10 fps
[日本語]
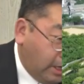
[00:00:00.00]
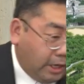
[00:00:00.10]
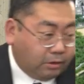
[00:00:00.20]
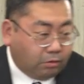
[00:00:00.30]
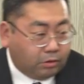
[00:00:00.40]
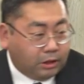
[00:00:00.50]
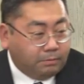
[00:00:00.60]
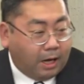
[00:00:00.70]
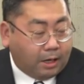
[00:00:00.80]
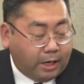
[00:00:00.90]
えっと、
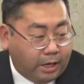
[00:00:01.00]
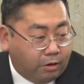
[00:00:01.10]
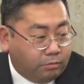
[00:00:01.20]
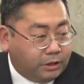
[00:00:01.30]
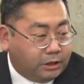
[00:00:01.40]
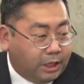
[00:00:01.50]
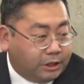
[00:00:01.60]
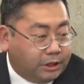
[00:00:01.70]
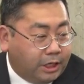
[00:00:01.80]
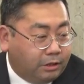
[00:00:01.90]
今、えー、お見せ
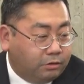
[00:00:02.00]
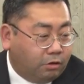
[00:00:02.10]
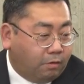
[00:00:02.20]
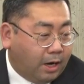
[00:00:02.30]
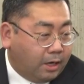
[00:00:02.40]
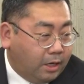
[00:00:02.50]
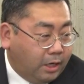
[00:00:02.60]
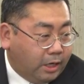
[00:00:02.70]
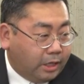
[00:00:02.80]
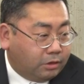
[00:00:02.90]
しているのは、
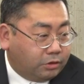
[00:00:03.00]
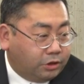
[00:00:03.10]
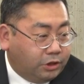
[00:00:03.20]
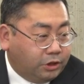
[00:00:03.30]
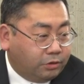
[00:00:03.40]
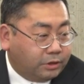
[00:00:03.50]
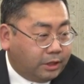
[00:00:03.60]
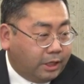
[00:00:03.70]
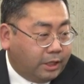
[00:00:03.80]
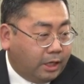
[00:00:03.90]
えっと、首里城
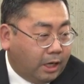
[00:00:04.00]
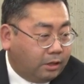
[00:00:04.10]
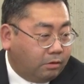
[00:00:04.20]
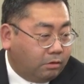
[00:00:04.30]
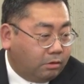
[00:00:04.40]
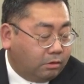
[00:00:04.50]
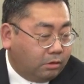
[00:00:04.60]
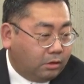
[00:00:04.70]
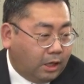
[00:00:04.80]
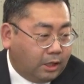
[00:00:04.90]
正殿、あの
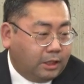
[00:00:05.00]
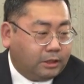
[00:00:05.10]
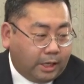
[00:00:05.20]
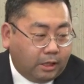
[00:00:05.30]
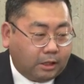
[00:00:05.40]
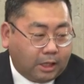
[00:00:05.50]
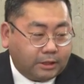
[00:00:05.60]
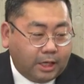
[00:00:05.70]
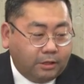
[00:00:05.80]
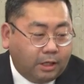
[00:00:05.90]
あれですね、火
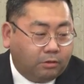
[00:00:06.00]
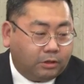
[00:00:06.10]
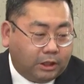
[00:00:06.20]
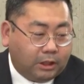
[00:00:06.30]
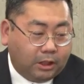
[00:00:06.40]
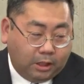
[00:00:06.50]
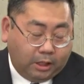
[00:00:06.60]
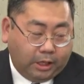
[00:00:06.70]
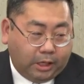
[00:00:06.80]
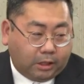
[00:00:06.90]
災の後に、
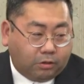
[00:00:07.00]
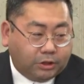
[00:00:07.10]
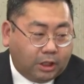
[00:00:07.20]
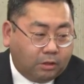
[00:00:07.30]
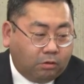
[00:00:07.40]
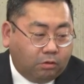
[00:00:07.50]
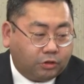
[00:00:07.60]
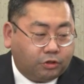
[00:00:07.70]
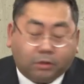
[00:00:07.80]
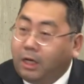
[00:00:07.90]
えー、こちらの方を
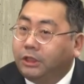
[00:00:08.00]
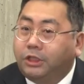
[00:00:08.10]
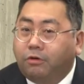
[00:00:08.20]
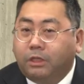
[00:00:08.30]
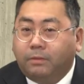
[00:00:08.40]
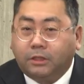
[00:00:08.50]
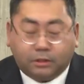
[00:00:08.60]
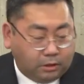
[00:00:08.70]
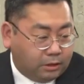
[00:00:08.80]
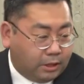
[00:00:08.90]
所管しておりま
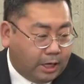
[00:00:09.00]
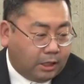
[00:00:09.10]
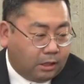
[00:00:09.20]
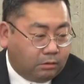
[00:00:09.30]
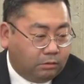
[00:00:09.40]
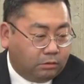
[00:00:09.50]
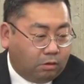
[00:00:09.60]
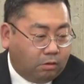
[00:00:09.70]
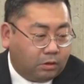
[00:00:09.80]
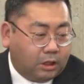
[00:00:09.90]
す内閣府
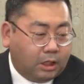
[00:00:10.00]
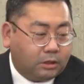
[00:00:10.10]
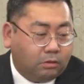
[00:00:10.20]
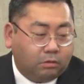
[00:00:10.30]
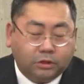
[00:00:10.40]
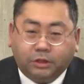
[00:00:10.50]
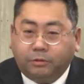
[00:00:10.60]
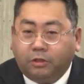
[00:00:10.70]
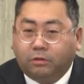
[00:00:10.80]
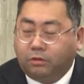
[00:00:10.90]
の沖縄総合事
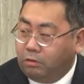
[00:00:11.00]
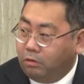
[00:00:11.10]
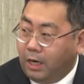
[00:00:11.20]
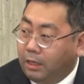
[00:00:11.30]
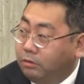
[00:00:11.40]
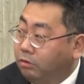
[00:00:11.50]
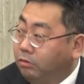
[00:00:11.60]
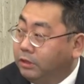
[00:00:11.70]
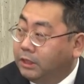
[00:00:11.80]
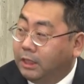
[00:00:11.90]
務局の方が
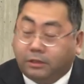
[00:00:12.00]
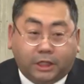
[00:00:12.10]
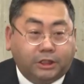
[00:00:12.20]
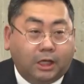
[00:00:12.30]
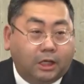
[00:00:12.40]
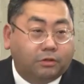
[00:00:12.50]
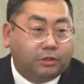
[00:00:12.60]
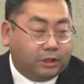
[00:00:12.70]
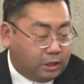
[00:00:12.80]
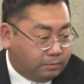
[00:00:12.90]
ドローンで撮影した画像
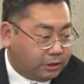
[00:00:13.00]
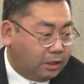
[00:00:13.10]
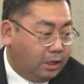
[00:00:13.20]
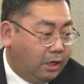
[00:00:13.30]
になります。